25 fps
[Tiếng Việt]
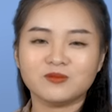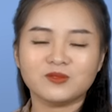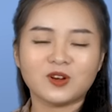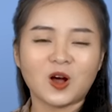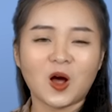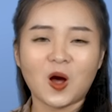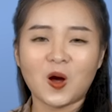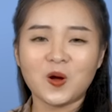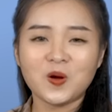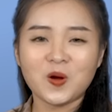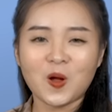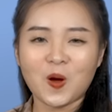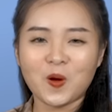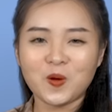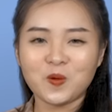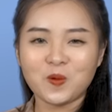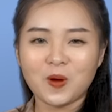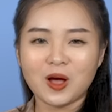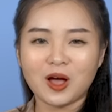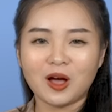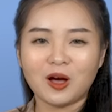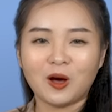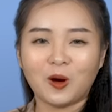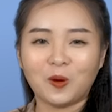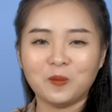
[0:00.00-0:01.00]
khó nói quá
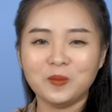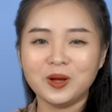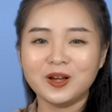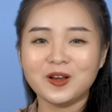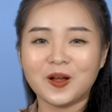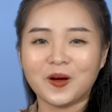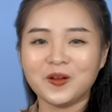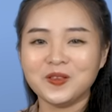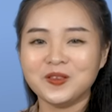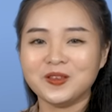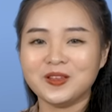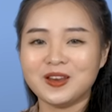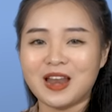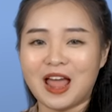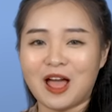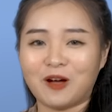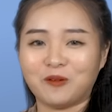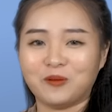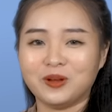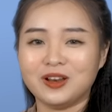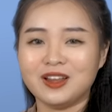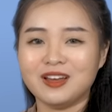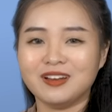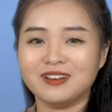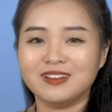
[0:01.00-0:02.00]
họ không biết nói như thế nào
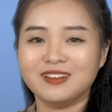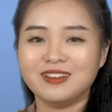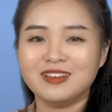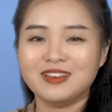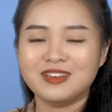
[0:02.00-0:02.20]
hết á